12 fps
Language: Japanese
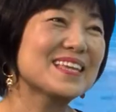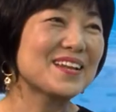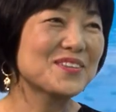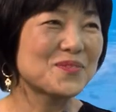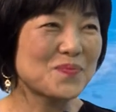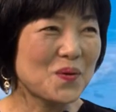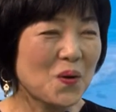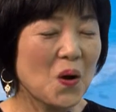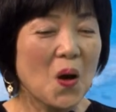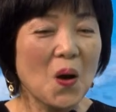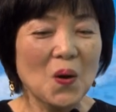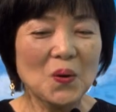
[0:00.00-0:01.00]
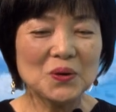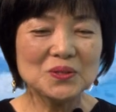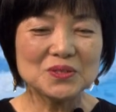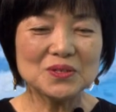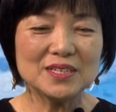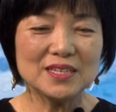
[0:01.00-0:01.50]
けれども、はい、本
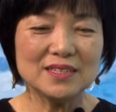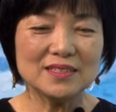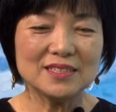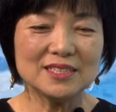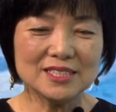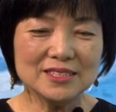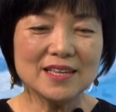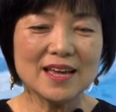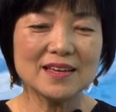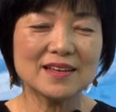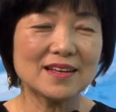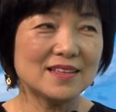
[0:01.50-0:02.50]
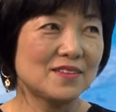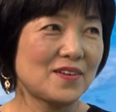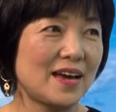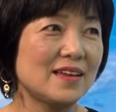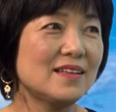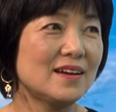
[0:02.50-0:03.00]
当に1年間の
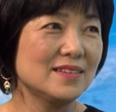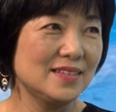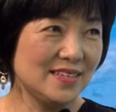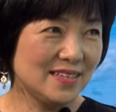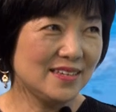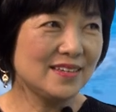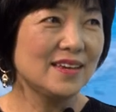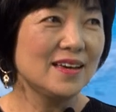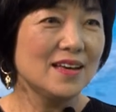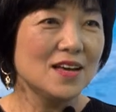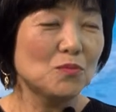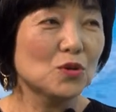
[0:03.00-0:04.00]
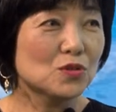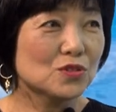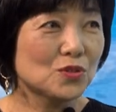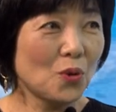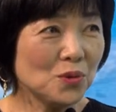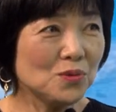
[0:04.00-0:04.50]
間にもう
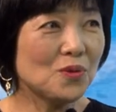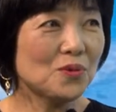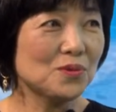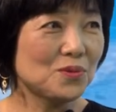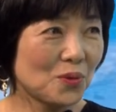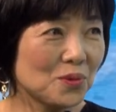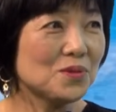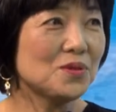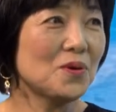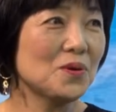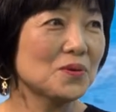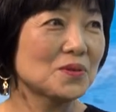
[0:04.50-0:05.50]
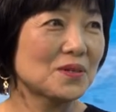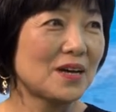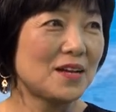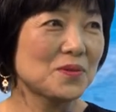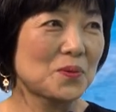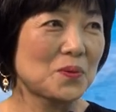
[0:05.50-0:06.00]
どんどんどんどん
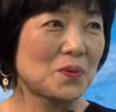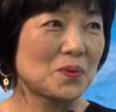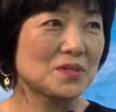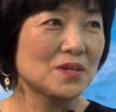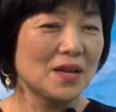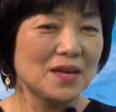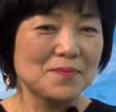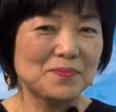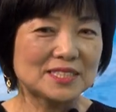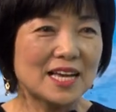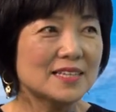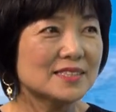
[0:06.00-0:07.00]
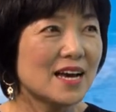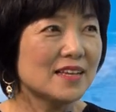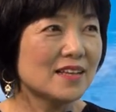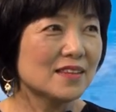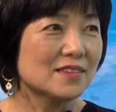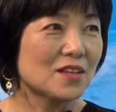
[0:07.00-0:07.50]
あの、まあ、3歳
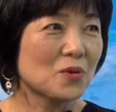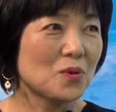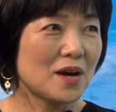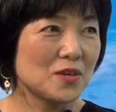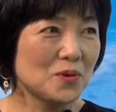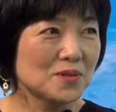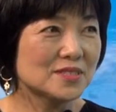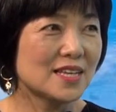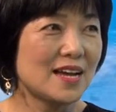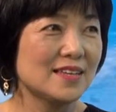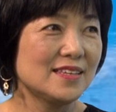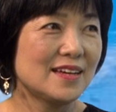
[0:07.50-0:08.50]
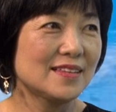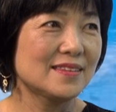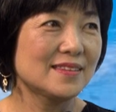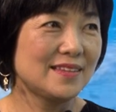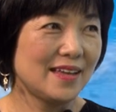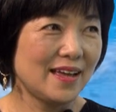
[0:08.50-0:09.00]
だった子が4歳になっ
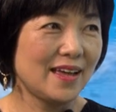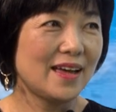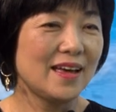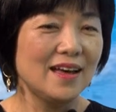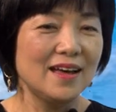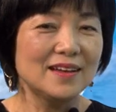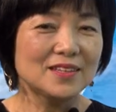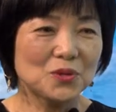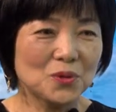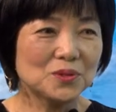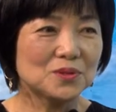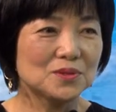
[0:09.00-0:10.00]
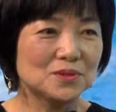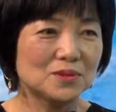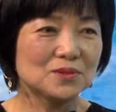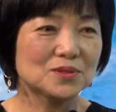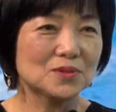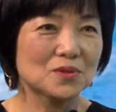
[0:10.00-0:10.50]
て。でどんどんど
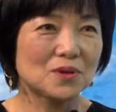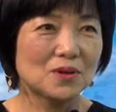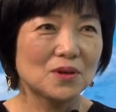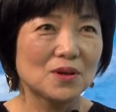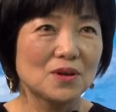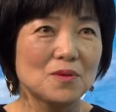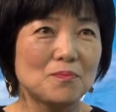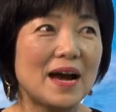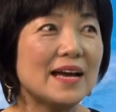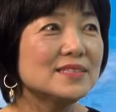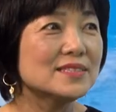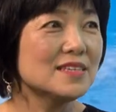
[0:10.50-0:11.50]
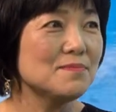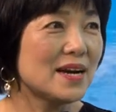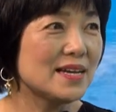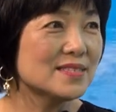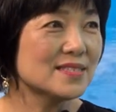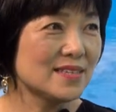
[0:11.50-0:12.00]
んどんその毎月
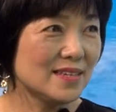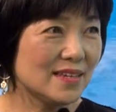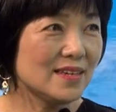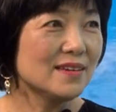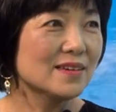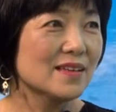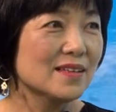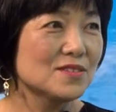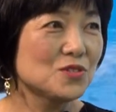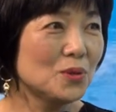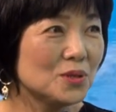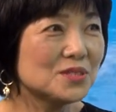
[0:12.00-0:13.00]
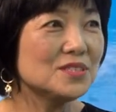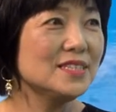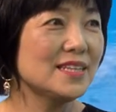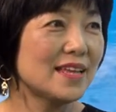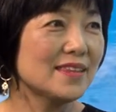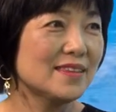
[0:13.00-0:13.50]
毎月上手に
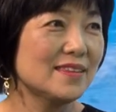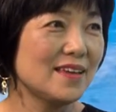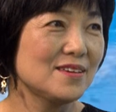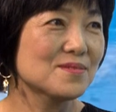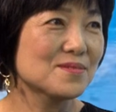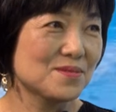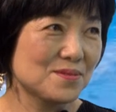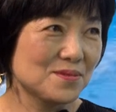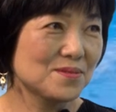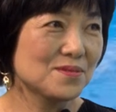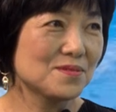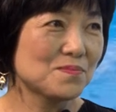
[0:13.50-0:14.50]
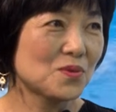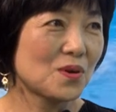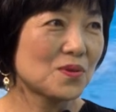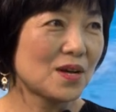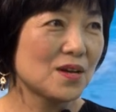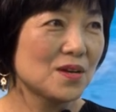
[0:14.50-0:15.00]
なっていくもう
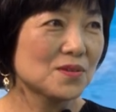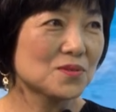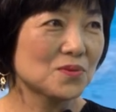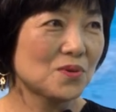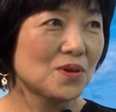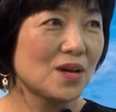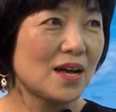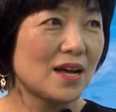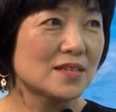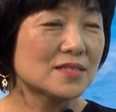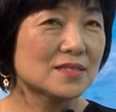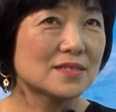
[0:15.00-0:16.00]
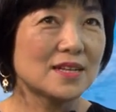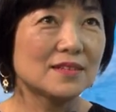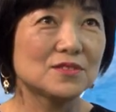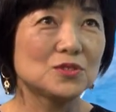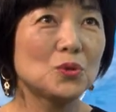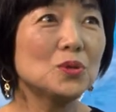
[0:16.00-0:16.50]
その
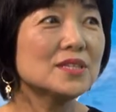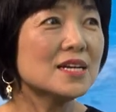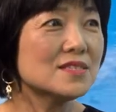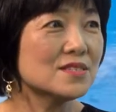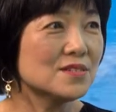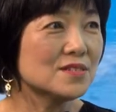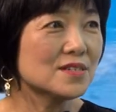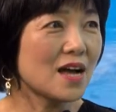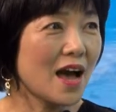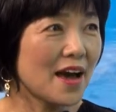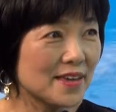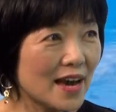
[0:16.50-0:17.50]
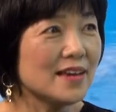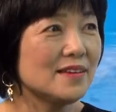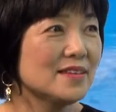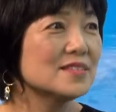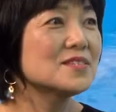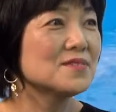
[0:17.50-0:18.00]
上達が早い
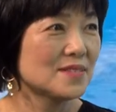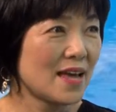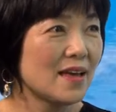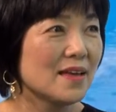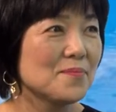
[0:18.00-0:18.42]
ですよね。